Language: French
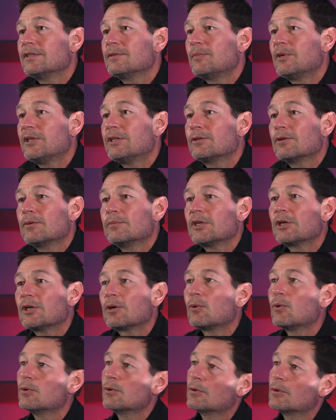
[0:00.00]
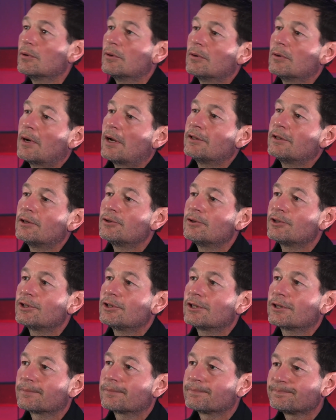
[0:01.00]
splits micro euh,
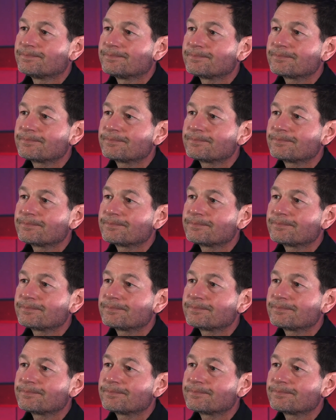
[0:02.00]
analogiques.